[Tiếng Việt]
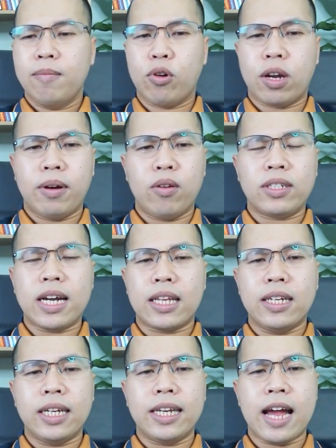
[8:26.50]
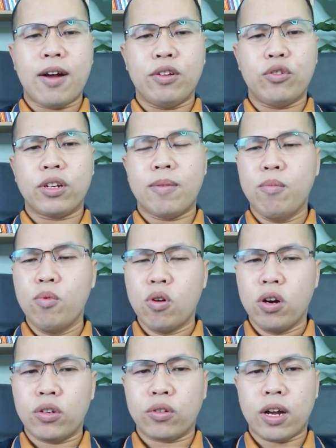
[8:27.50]
một cái bất động sản như thế nào để chúng ta
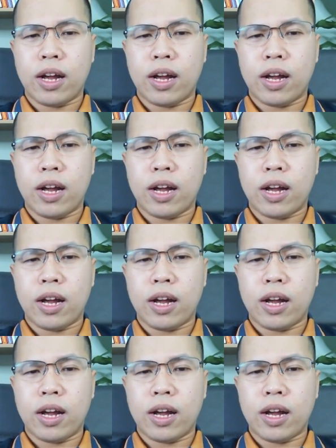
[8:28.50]
mua,